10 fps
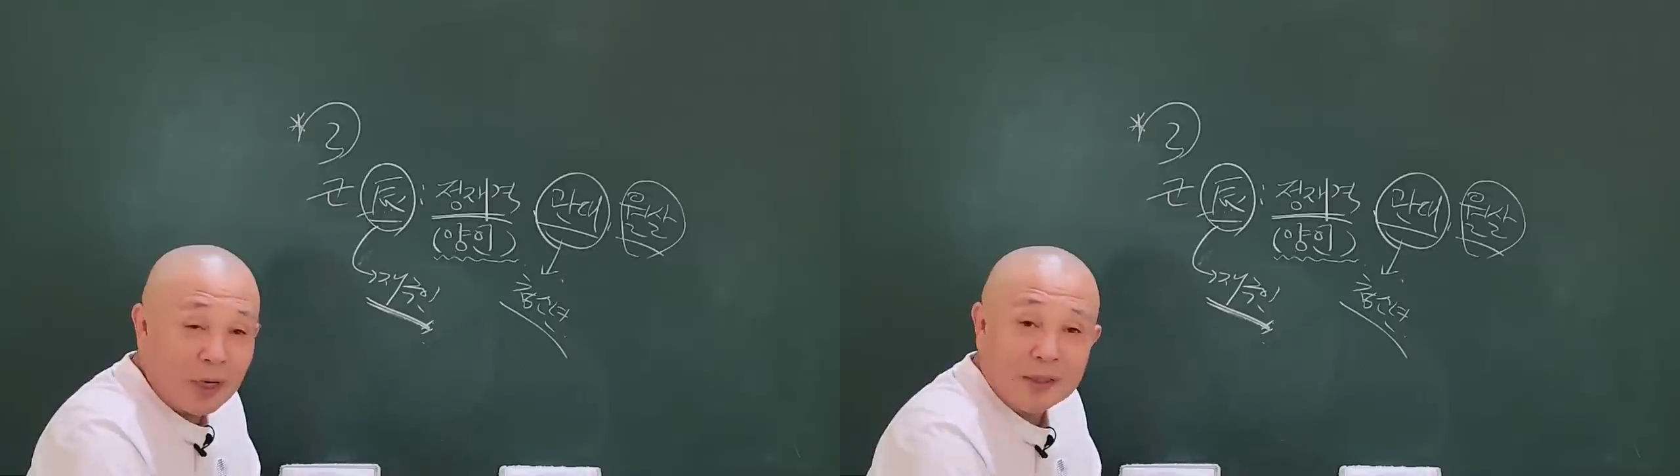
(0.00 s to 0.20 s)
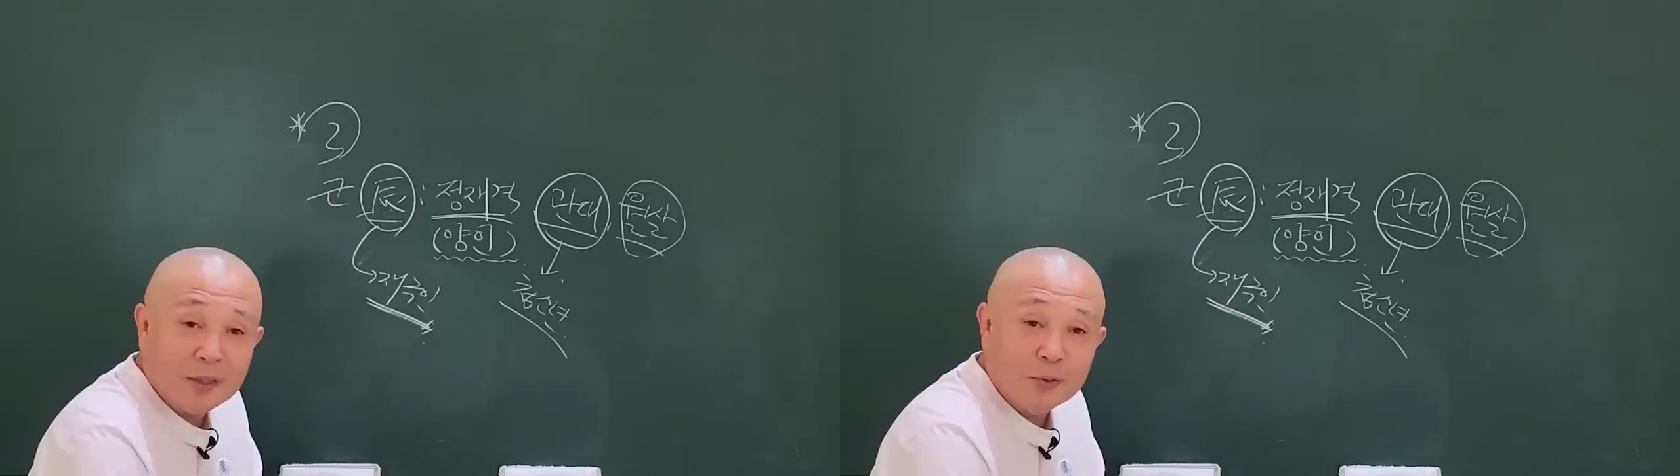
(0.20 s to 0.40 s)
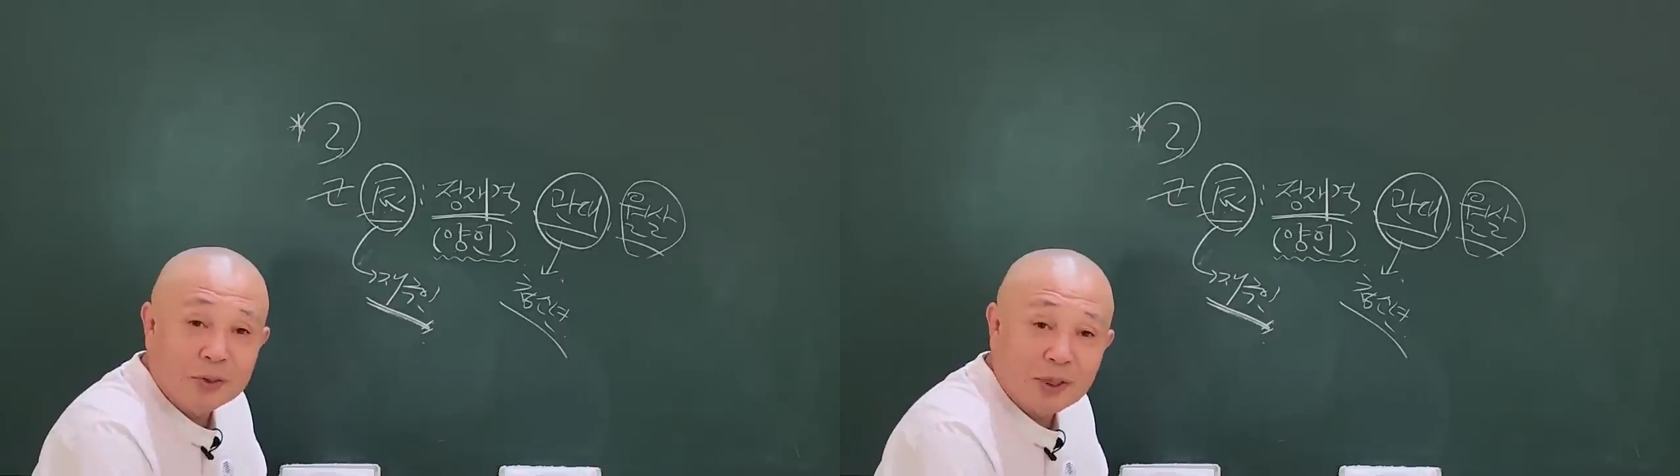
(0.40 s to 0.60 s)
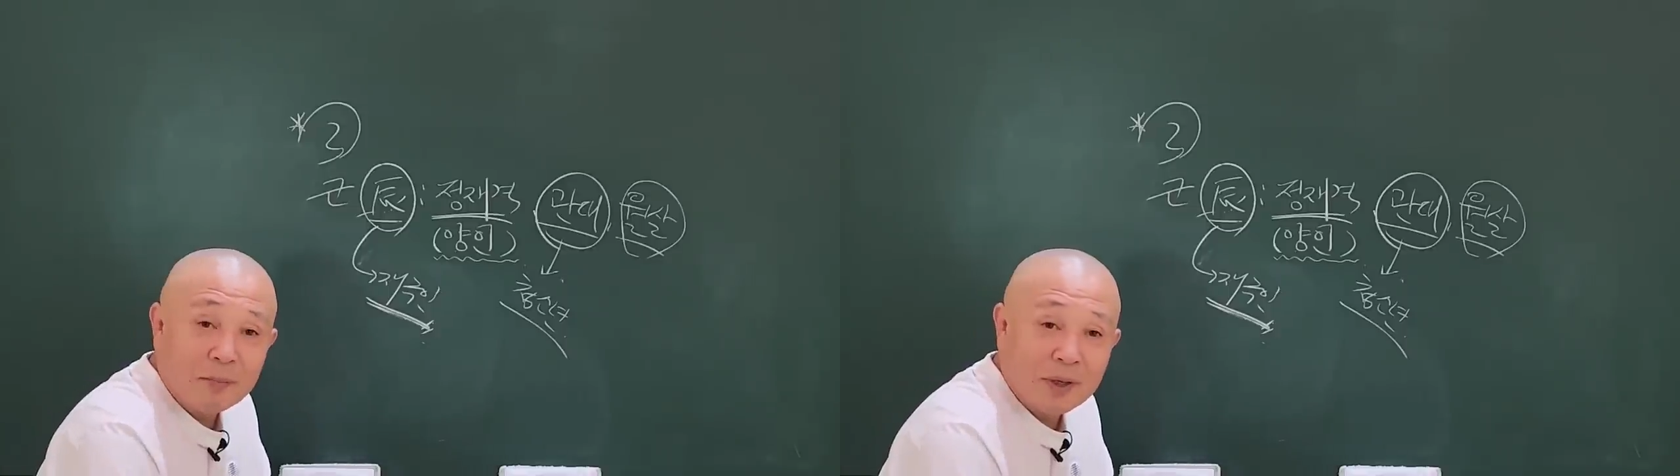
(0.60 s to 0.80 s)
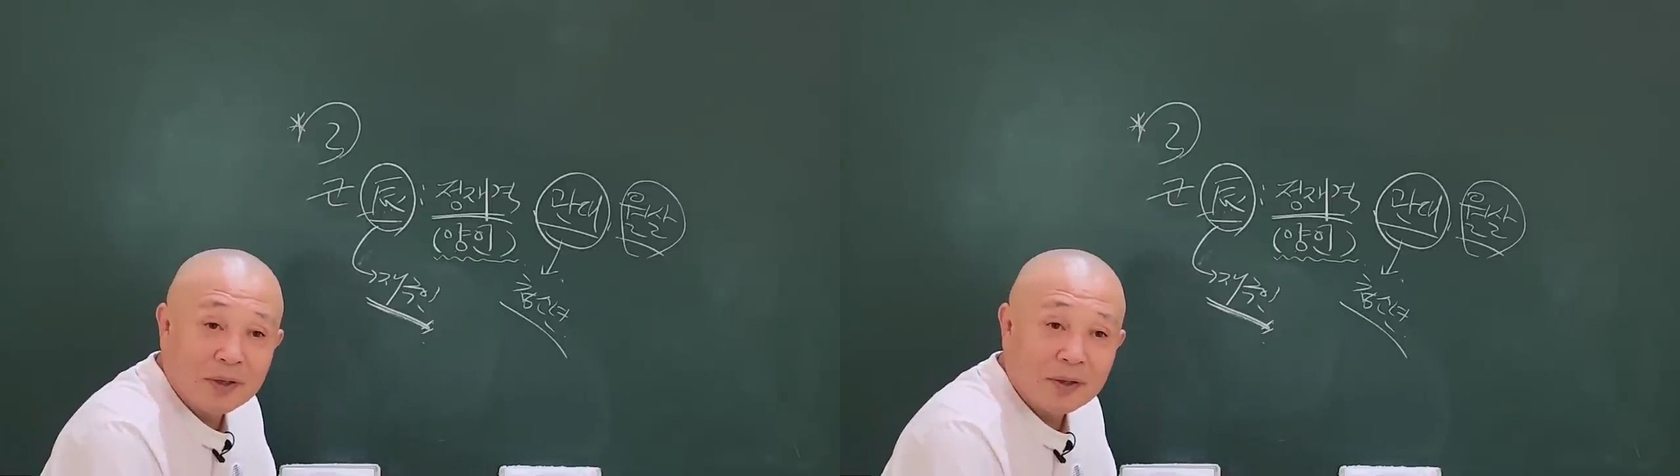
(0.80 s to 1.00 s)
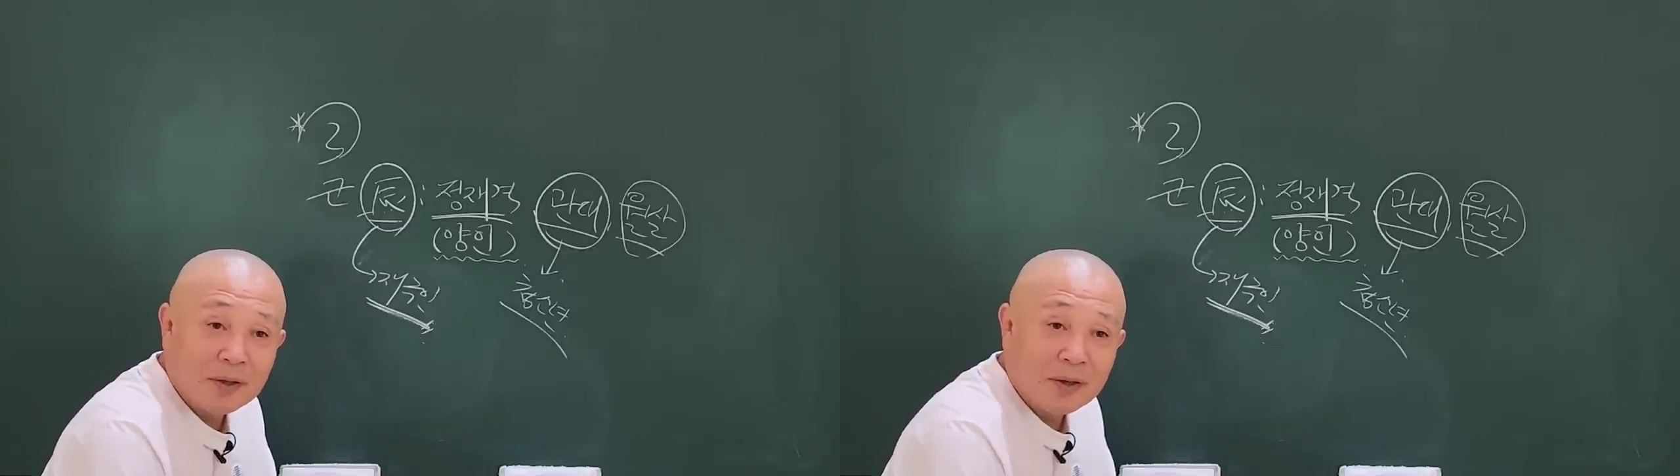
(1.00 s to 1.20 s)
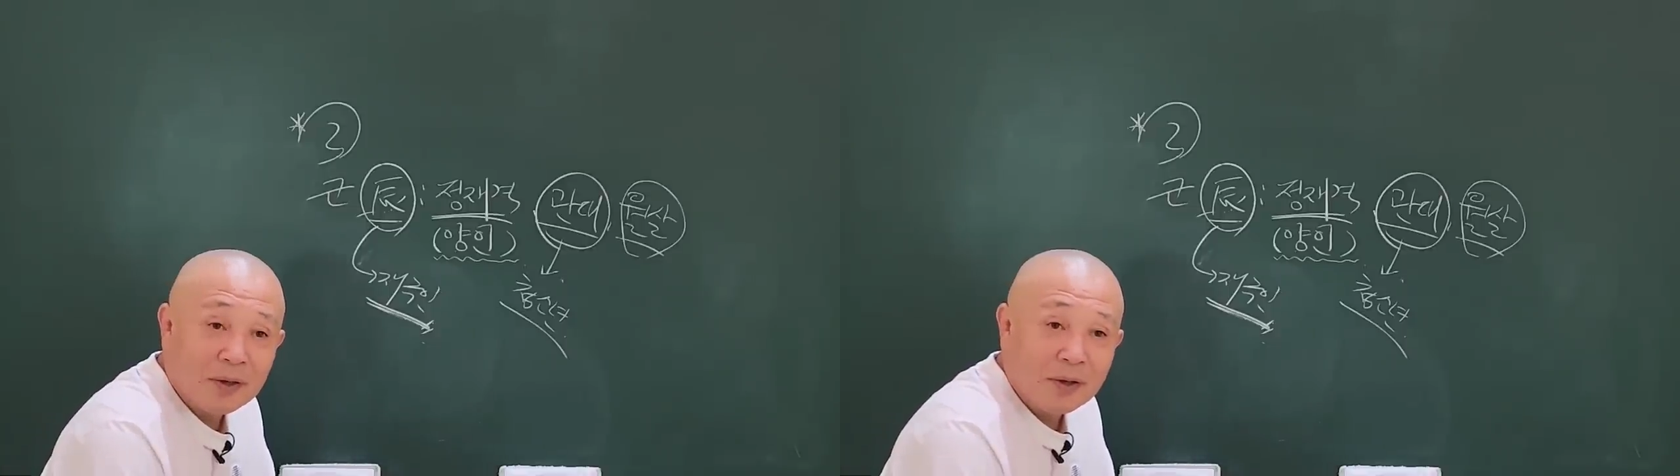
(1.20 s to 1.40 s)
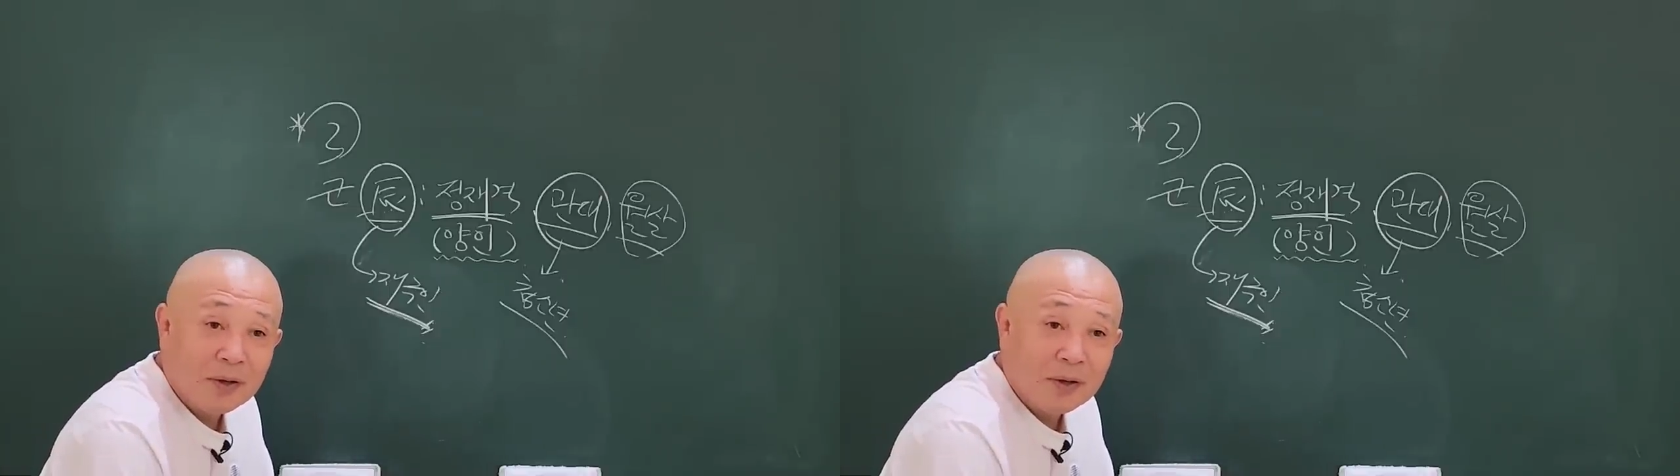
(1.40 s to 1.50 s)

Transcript: 갈 때도 있단 말이야.